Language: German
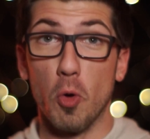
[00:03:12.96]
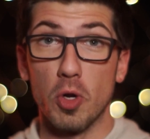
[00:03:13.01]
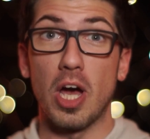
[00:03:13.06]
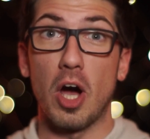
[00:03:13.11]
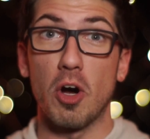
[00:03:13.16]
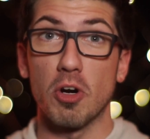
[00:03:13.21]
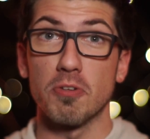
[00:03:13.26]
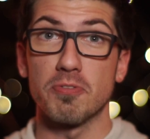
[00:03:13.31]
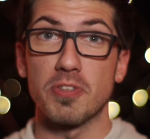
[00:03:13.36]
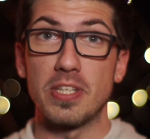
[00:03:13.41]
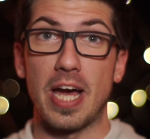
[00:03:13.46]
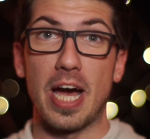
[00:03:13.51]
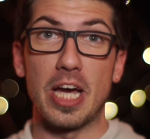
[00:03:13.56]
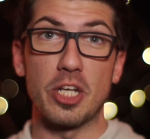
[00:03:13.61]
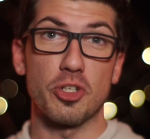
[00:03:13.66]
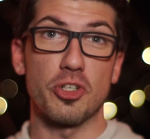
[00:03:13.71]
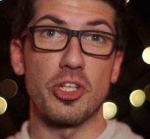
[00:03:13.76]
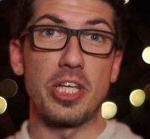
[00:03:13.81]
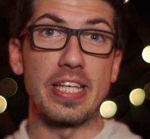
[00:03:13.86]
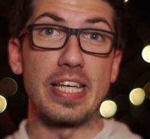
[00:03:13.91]
oder auch auf den
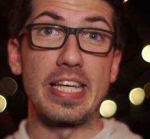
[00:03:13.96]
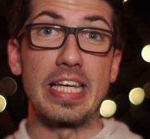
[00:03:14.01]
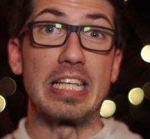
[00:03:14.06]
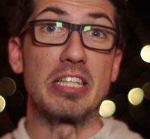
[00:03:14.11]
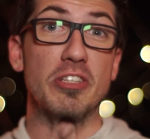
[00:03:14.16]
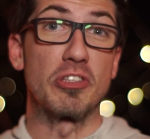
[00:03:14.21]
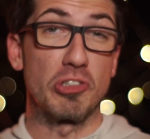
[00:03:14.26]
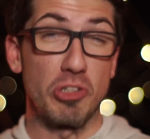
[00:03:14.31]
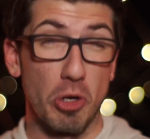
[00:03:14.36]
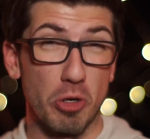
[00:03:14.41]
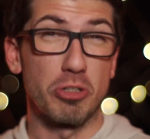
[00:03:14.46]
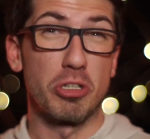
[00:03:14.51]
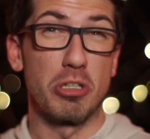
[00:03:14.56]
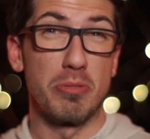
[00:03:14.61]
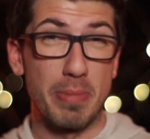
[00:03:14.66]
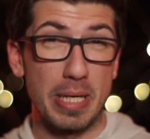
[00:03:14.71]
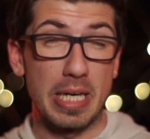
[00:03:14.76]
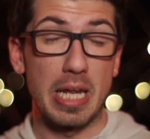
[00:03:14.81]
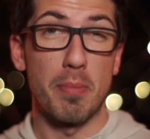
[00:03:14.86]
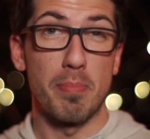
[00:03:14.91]
einschlägigen
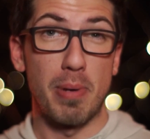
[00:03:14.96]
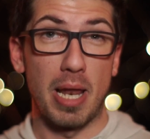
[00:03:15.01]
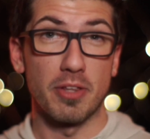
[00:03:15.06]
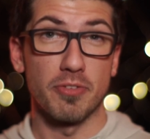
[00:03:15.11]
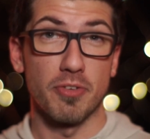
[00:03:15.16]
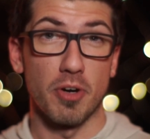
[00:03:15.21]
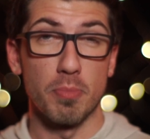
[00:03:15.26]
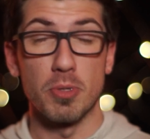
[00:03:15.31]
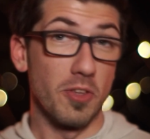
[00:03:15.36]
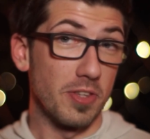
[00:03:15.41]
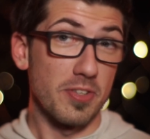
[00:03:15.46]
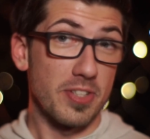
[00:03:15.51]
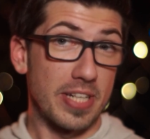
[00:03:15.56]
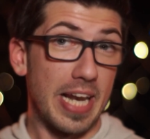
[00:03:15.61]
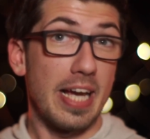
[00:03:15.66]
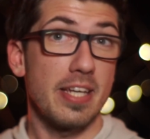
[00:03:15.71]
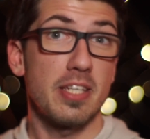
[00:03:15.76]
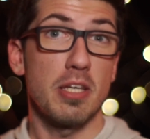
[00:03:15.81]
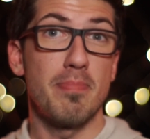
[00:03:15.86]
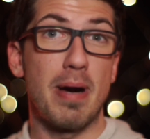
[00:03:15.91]
Social Media Plattformen. Und das
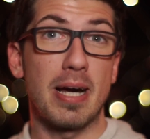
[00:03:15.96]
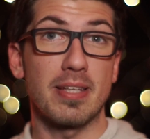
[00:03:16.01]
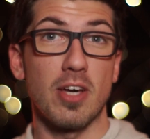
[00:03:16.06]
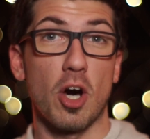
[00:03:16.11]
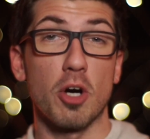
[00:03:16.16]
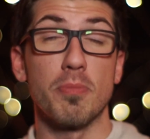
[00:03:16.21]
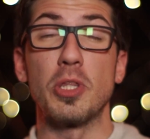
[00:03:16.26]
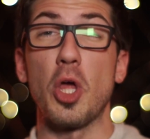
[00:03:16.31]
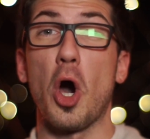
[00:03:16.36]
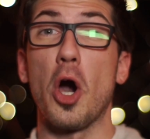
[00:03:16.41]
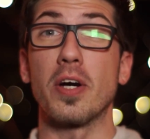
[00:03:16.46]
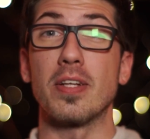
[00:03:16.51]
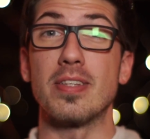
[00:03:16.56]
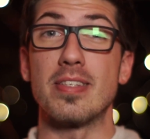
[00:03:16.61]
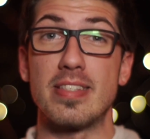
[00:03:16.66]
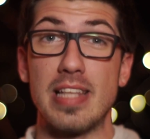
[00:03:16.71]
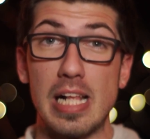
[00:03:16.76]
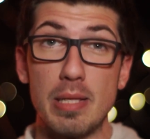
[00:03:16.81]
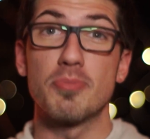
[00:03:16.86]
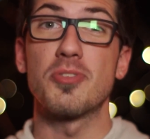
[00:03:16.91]
gleiche macht ihr auch mit
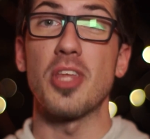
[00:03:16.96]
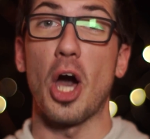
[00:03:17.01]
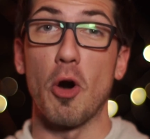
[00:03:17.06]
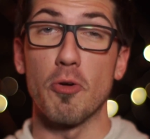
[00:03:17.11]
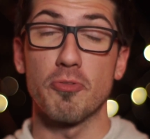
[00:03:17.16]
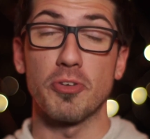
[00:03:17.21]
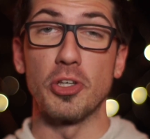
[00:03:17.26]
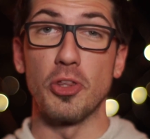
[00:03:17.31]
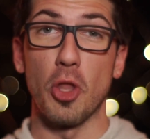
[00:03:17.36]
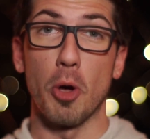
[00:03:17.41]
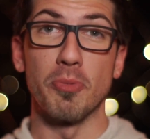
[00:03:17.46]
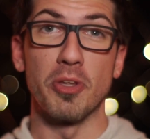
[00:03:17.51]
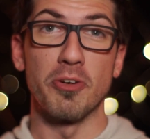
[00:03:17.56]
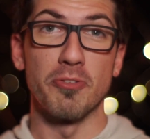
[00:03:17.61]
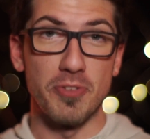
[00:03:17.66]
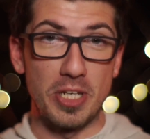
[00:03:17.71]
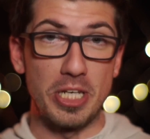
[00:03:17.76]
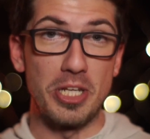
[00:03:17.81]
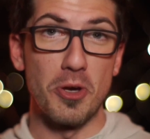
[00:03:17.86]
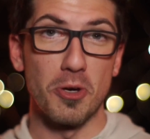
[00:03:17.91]
euren selbst
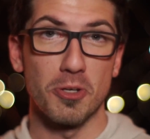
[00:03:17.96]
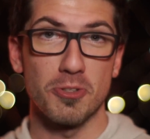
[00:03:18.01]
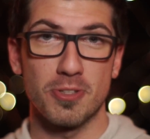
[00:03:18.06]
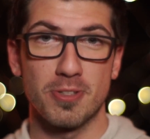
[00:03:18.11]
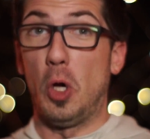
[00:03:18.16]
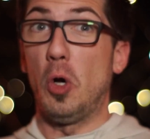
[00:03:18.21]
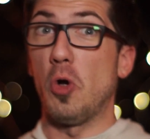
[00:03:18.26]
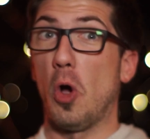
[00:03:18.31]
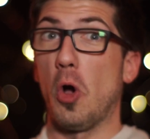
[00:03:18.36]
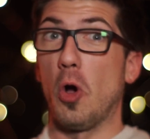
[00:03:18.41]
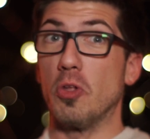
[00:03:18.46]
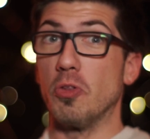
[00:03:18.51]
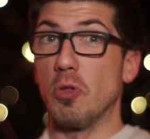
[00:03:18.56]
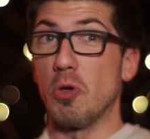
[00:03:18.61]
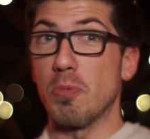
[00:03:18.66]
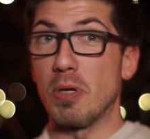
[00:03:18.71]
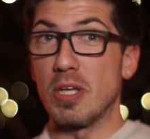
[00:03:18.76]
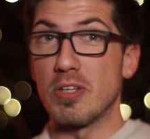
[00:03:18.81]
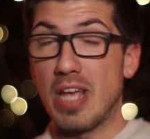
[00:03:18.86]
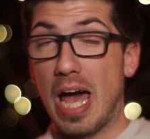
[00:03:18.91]
aufgenommenen Videos. Oh, und
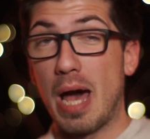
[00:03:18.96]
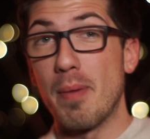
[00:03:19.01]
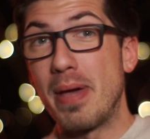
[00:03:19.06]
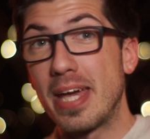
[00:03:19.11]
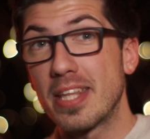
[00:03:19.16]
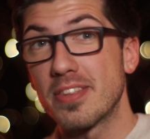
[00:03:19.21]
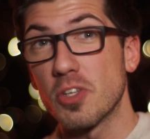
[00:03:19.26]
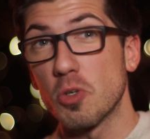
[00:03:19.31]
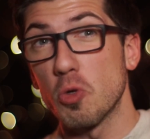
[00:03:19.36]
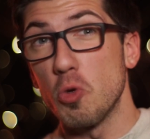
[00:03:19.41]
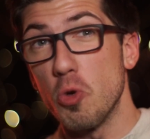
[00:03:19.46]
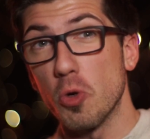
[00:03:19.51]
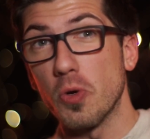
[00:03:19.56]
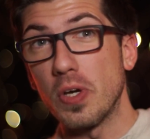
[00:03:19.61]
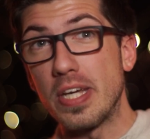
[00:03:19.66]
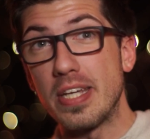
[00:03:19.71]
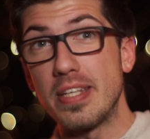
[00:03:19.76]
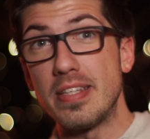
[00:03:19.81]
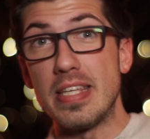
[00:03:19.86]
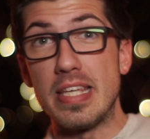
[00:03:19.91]
übrigens, am Ende
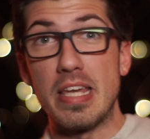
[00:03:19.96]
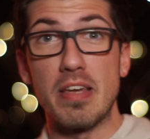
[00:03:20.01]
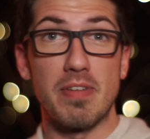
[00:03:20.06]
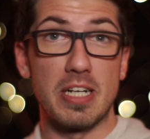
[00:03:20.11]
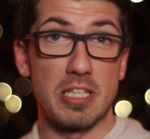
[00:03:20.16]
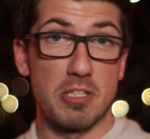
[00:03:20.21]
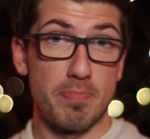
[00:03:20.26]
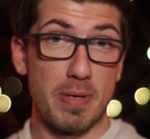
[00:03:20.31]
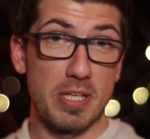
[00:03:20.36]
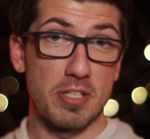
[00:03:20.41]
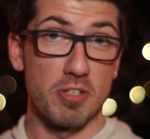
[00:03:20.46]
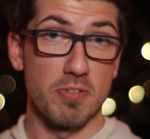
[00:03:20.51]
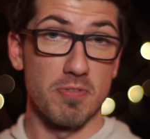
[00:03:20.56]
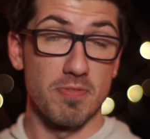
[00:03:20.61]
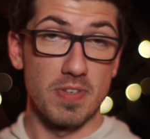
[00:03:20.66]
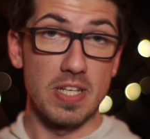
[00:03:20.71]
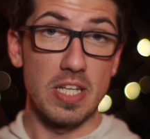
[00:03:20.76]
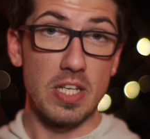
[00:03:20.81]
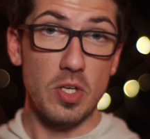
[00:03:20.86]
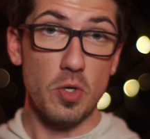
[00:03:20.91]
küre ich die jeweils
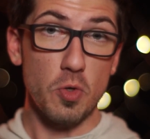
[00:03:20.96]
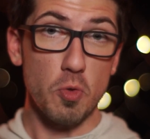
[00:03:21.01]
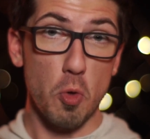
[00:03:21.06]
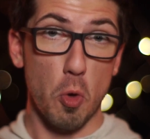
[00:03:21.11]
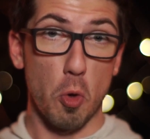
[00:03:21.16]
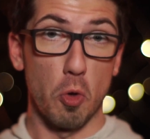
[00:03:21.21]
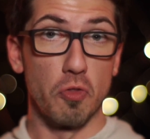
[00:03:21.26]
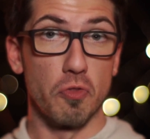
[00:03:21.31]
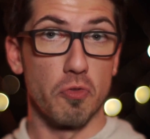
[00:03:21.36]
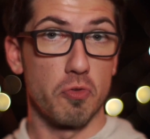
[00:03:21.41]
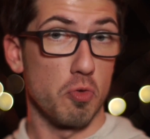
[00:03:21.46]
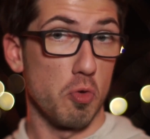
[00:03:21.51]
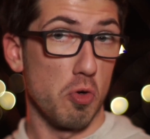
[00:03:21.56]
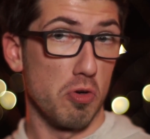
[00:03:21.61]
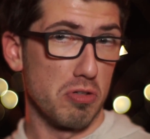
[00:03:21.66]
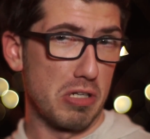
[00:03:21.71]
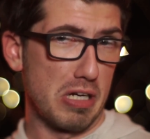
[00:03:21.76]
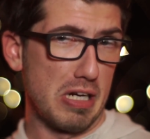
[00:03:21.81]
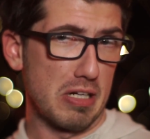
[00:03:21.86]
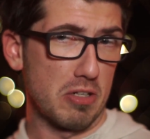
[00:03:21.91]
beste Video- und
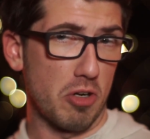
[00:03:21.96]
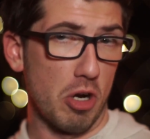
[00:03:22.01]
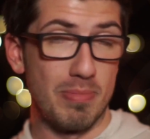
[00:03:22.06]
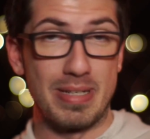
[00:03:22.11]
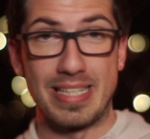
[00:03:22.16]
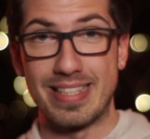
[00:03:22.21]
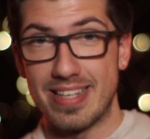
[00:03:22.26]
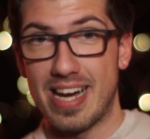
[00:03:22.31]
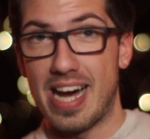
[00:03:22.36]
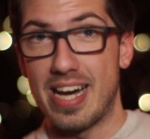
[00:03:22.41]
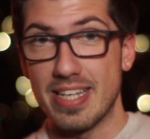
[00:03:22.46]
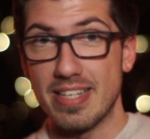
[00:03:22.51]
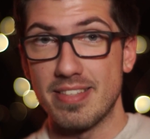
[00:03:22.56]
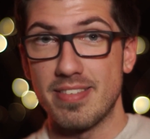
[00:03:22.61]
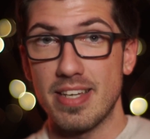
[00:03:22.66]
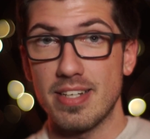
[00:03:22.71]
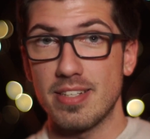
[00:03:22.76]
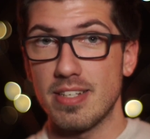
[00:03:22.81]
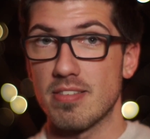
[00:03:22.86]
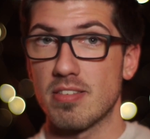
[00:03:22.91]
oder
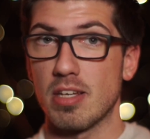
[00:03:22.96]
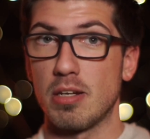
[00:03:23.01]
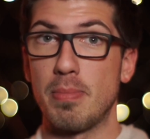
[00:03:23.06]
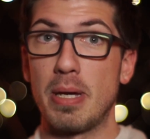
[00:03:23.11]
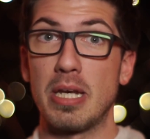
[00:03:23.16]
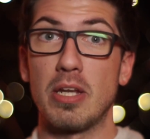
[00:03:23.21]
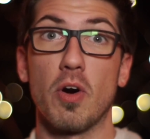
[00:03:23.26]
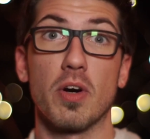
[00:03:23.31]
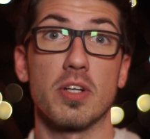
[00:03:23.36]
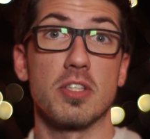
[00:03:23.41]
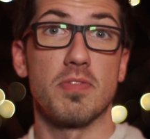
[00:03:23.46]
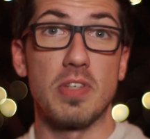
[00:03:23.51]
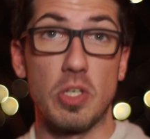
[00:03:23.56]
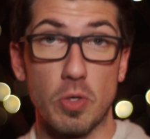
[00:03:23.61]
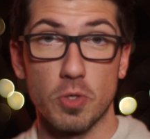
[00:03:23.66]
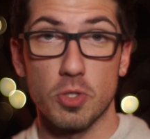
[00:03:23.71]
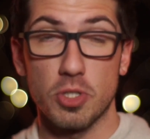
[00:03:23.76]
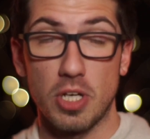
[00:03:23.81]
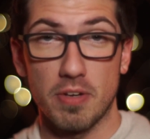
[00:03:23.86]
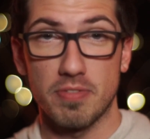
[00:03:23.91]
Kommentaridee, die es dann am Ende auch ins
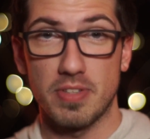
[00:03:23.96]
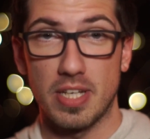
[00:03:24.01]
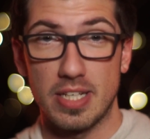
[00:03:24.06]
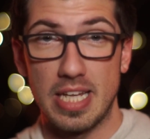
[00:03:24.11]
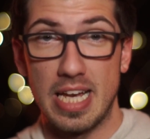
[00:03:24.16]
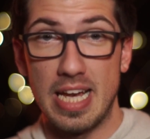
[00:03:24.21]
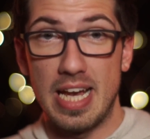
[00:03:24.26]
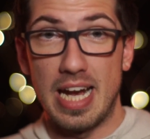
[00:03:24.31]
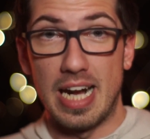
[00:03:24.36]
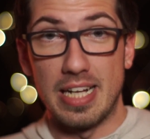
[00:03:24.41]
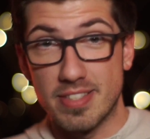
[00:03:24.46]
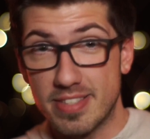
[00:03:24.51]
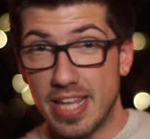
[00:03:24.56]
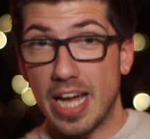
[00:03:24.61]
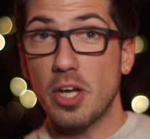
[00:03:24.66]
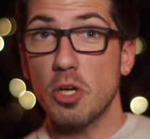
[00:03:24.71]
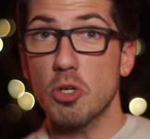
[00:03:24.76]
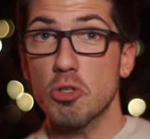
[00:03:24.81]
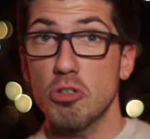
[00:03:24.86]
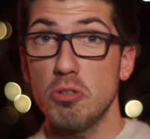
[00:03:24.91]
Video geschafft hat, als
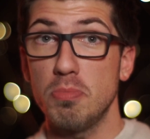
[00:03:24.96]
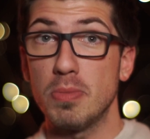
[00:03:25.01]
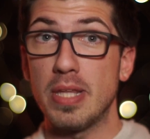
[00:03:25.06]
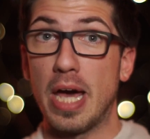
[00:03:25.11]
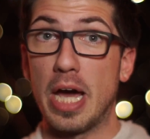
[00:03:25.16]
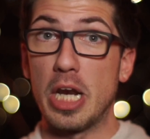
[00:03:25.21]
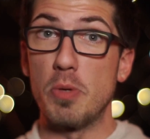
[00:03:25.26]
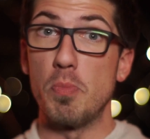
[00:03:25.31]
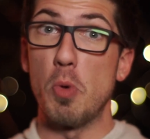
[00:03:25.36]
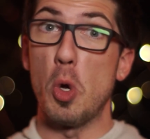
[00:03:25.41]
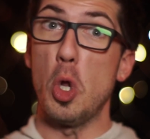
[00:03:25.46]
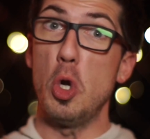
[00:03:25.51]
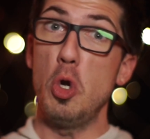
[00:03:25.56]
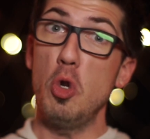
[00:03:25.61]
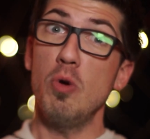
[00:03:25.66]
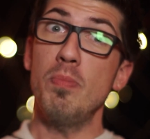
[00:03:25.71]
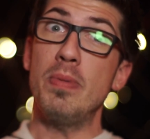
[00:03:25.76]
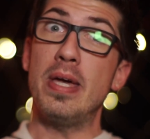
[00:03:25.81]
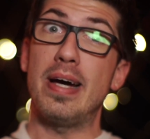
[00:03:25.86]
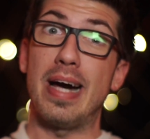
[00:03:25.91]
Dankeschön mit einem
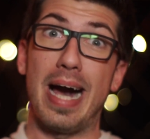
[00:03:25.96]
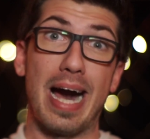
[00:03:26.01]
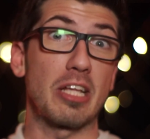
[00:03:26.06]
Lumia